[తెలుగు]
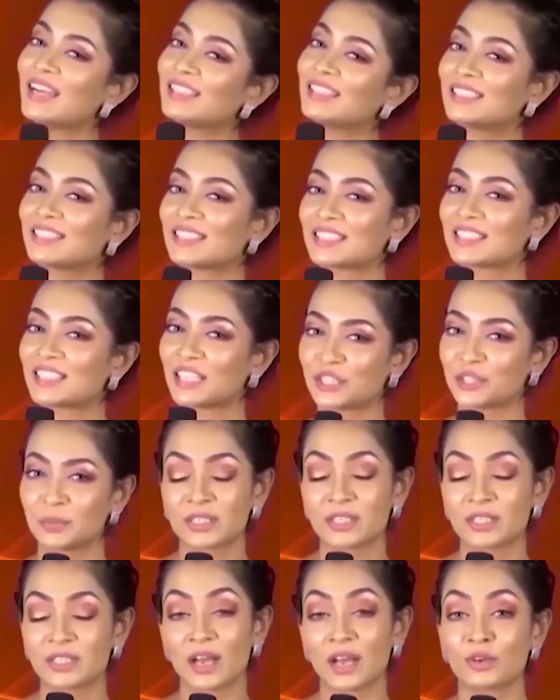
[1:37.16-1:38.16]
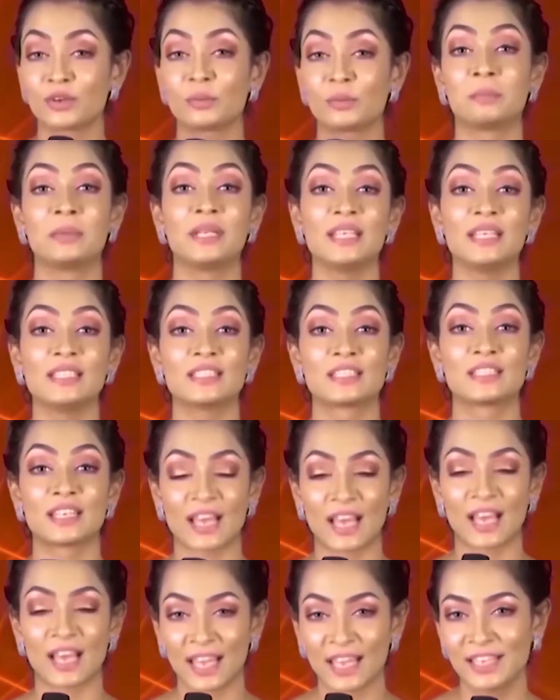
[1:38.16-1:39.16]
హాయ్ దిస్ ఇస్ రష్మి ఠాకూర్ ప్లీజ్
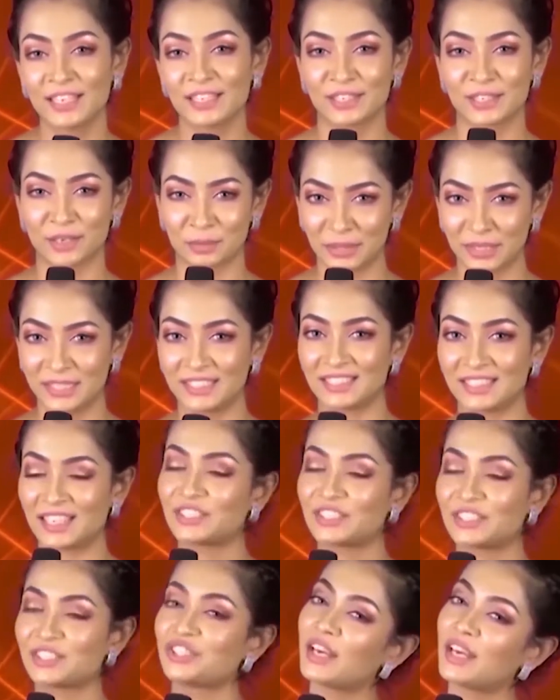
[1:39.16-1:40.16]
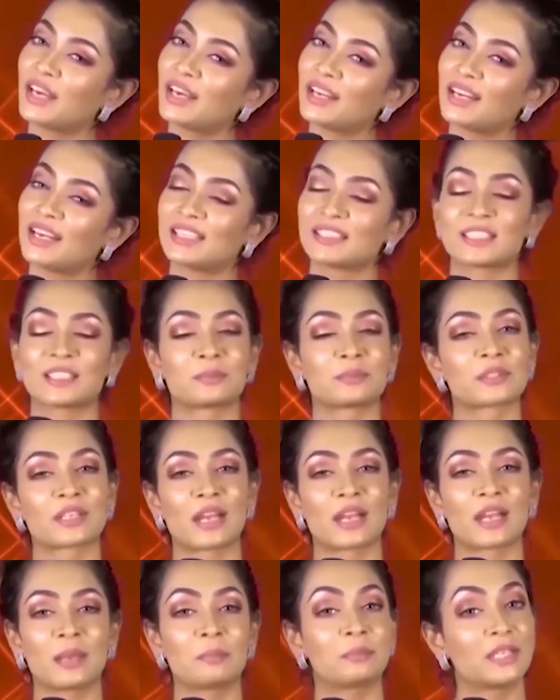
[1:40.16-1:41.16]
లైక్ కమెంట్ షేర్ అండ్
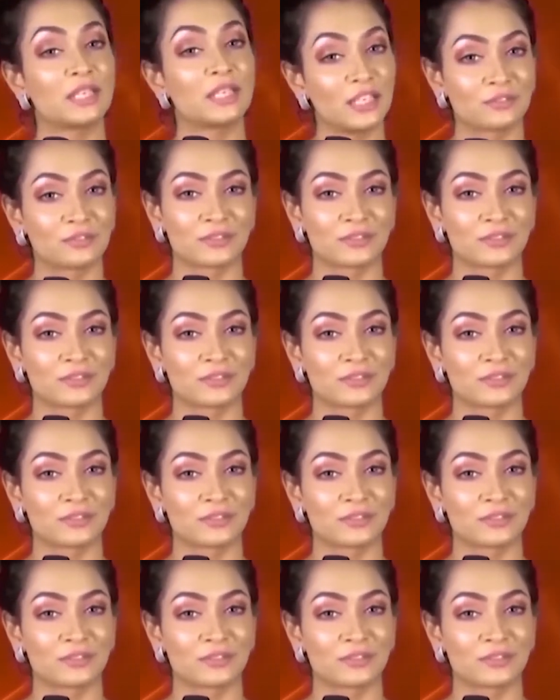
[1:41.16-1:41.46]
సబ్స్క్రైబ్